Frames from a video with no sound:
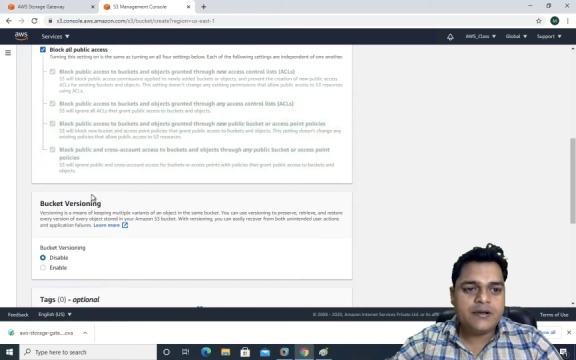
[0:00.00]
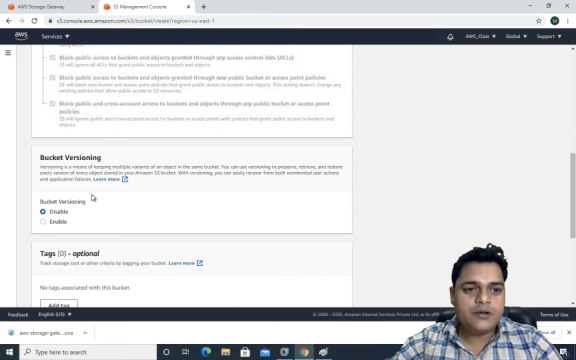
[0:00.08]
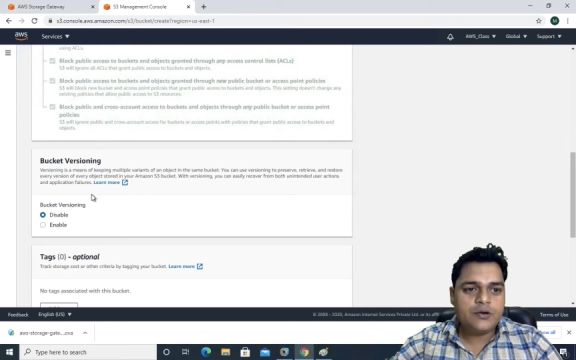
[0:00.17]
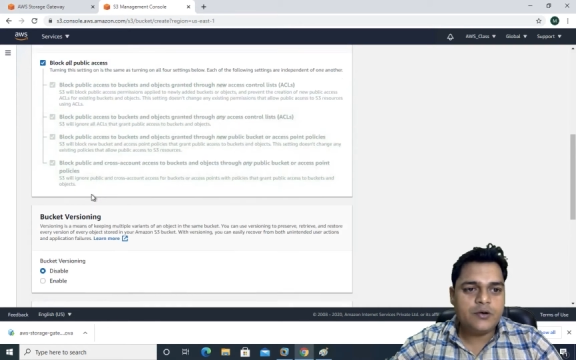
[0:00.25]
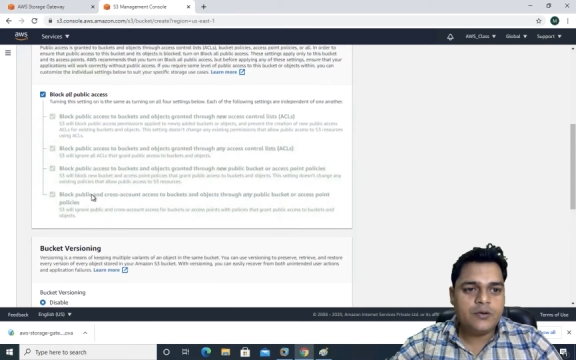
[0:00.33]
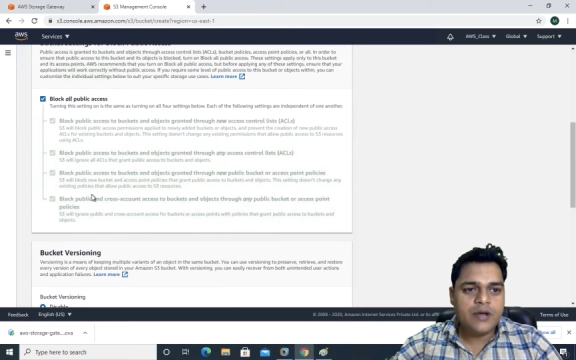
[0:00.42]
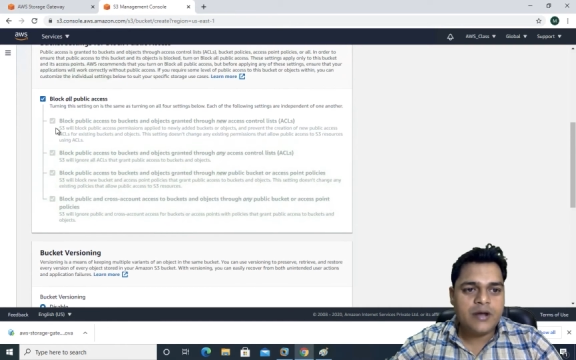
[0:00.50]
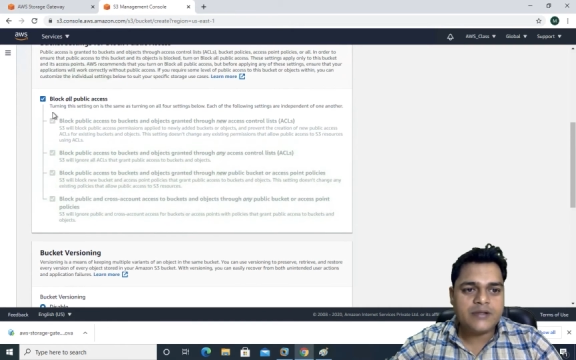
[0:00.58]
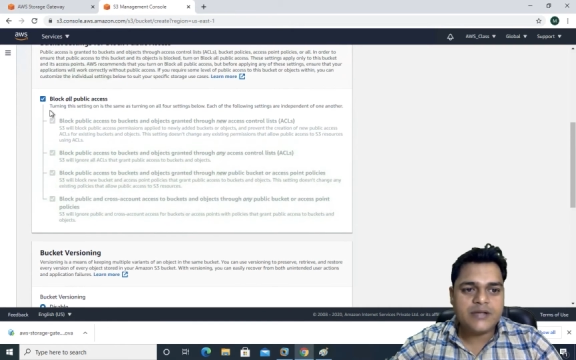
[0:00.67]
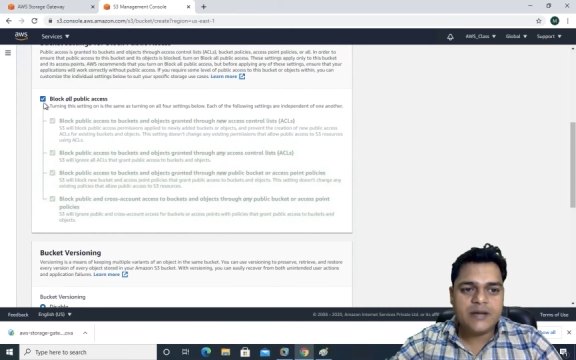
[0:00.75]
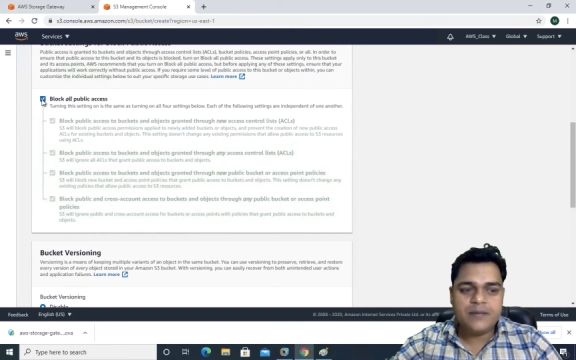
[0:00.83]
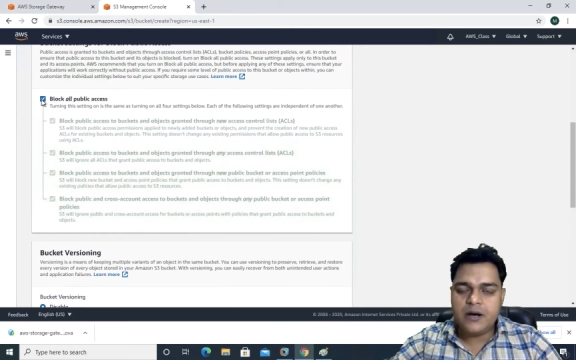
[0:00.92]
तो यहाँ
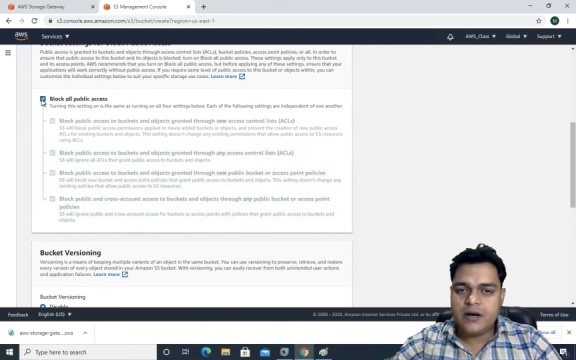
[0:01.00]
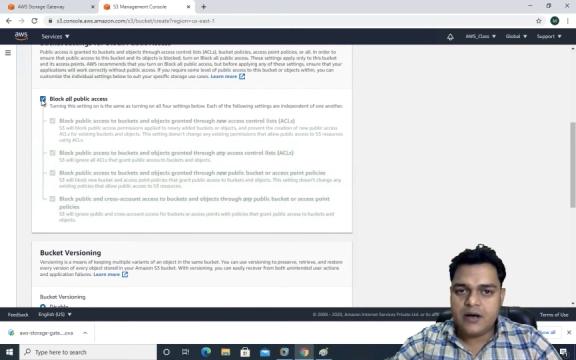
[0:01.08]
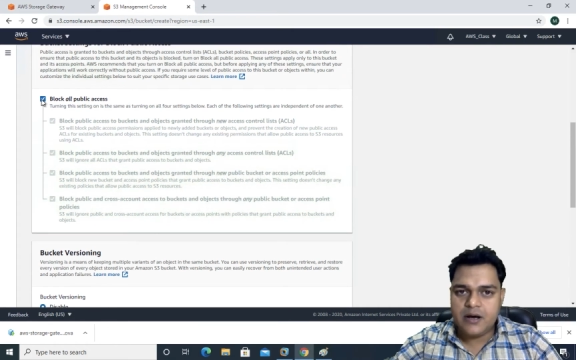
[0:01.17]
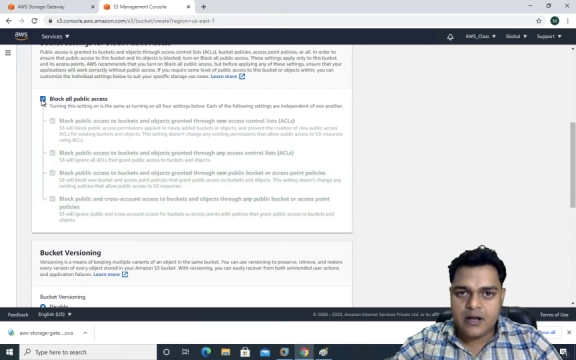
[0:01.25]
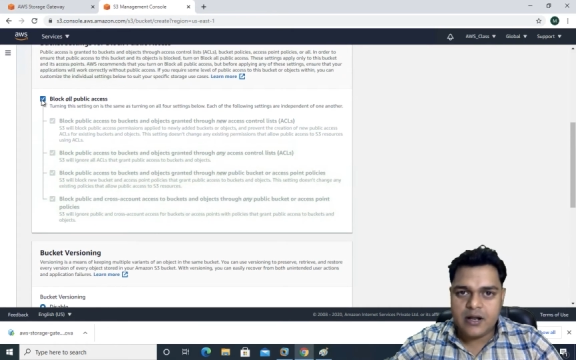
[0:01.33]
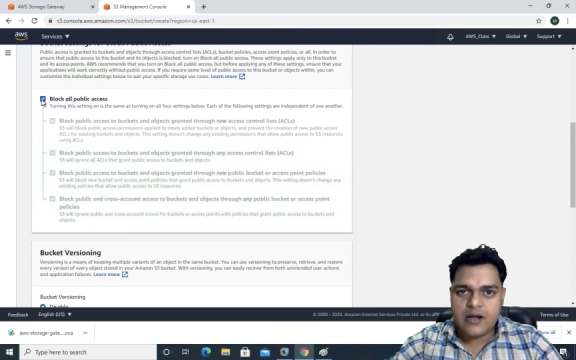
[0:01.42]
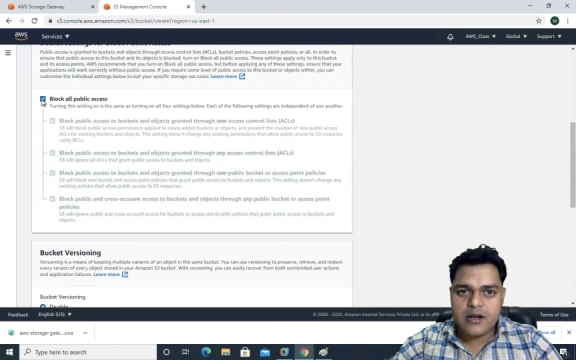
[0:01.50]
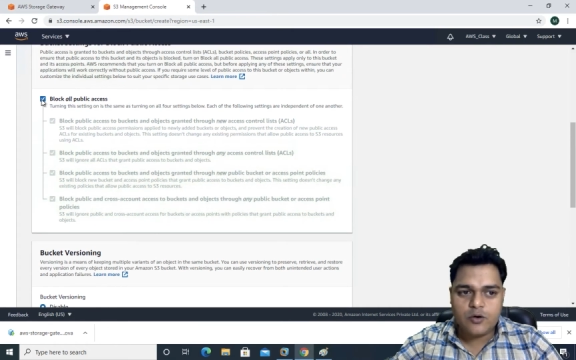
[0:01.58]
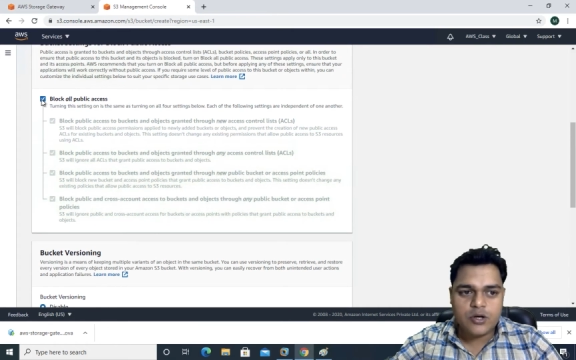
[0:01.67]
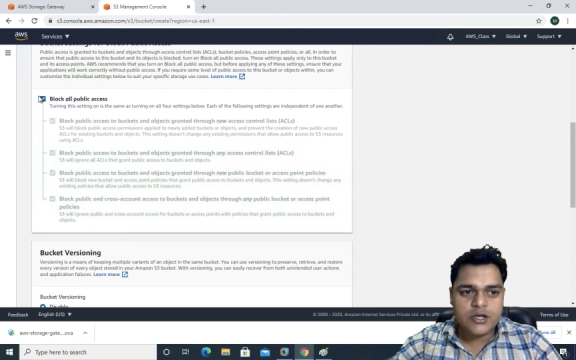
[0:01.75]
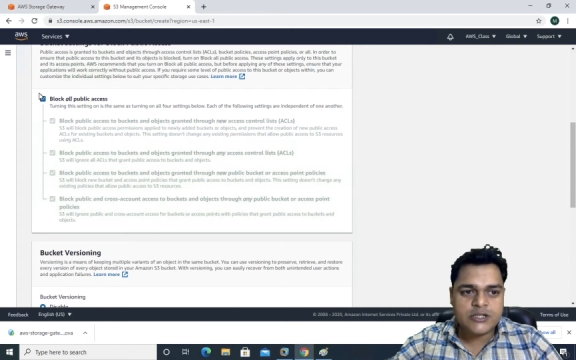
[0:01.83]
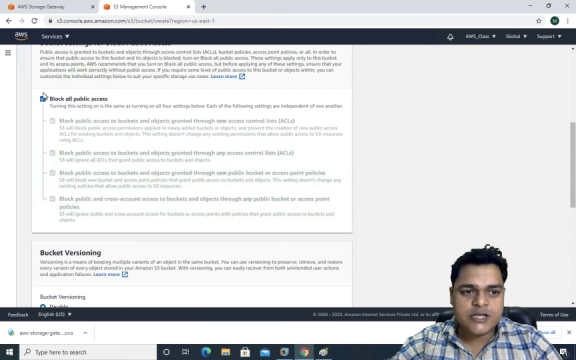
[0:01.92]
से आप अलाउ
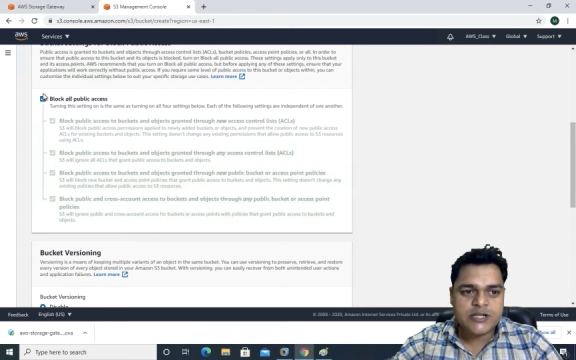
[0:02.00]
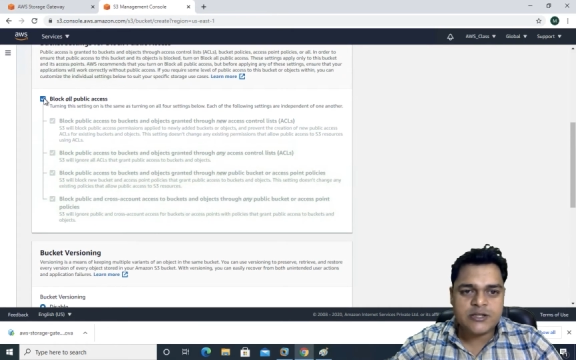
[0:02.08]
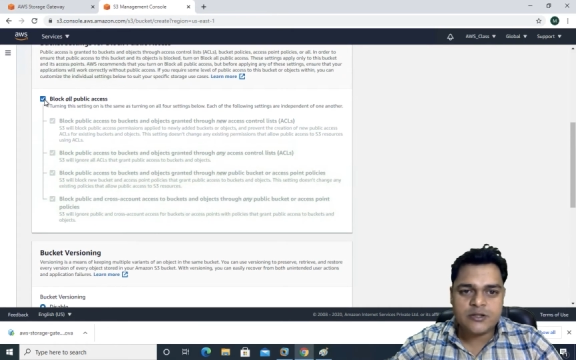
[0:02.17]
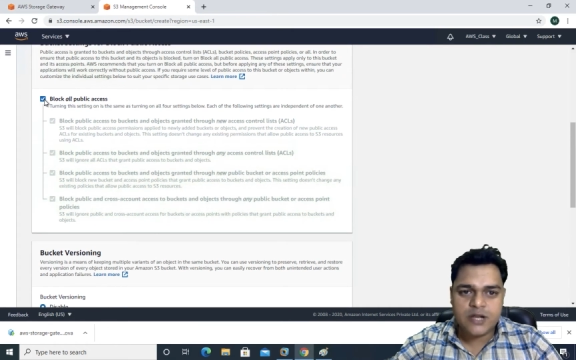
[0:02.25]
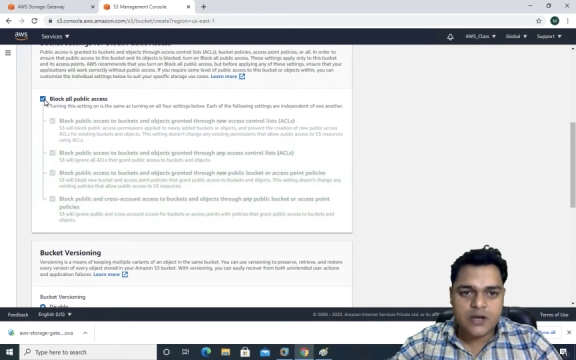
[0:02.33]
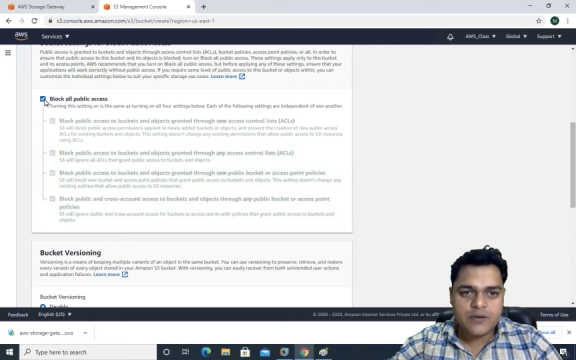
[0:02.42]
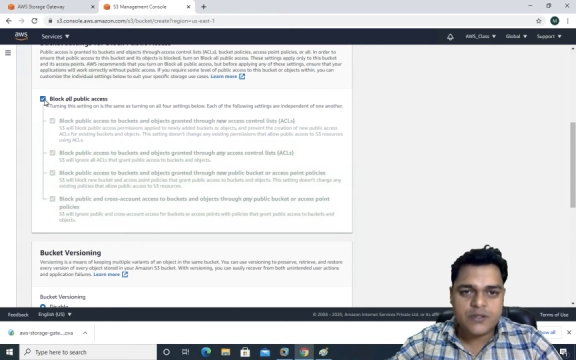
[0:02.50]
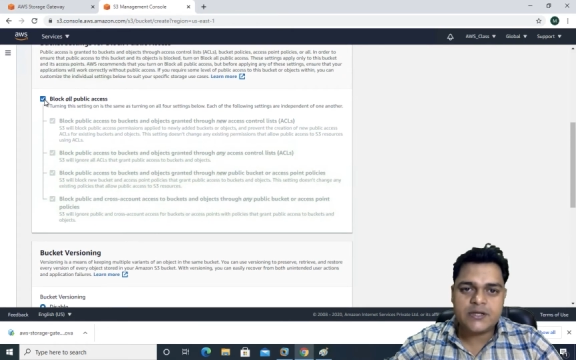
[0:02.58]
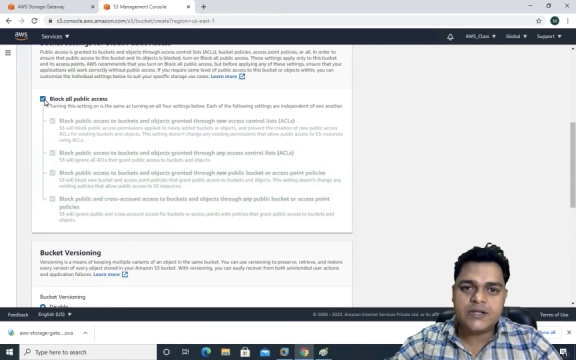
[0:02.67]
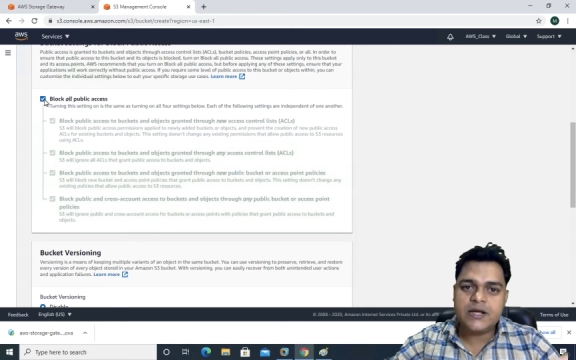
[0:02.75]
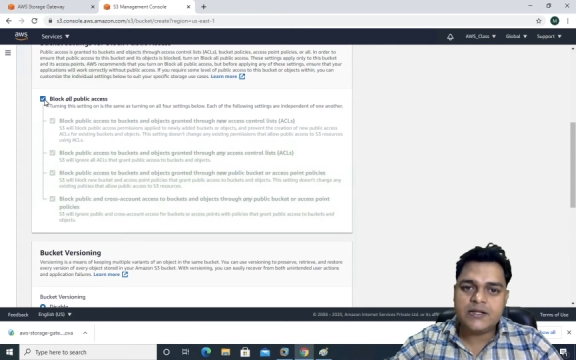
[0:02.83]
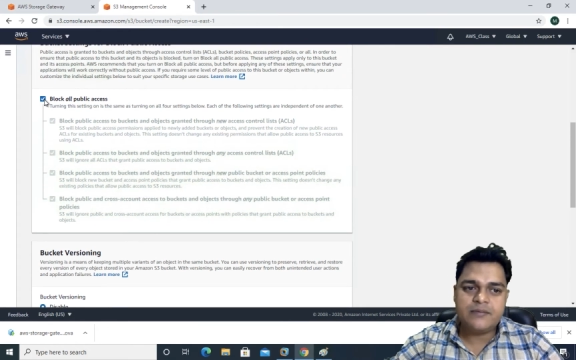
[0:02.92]
करना चाहते हैं तो अलाउ कर
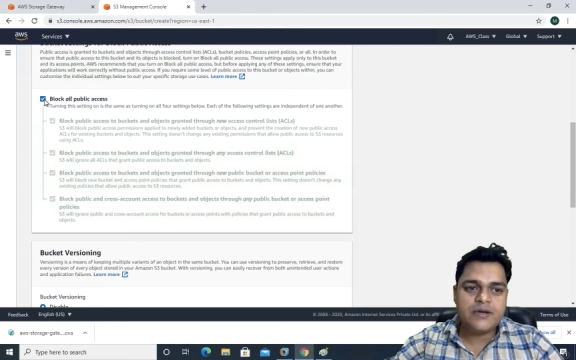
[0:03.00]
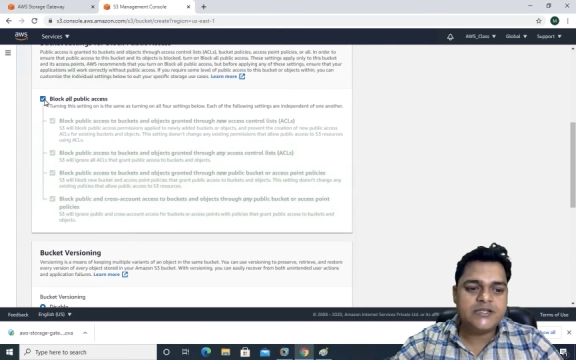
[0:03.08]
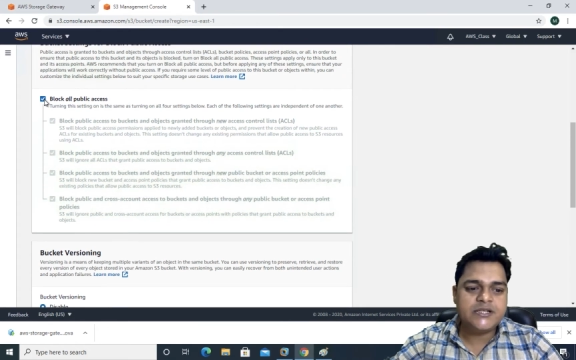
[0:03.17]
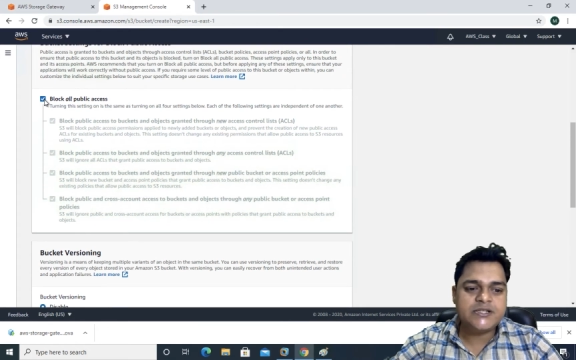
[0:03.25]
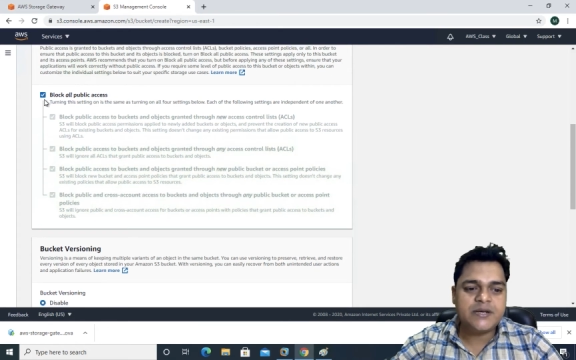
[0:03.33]
सकते हैं अदरवाइज ये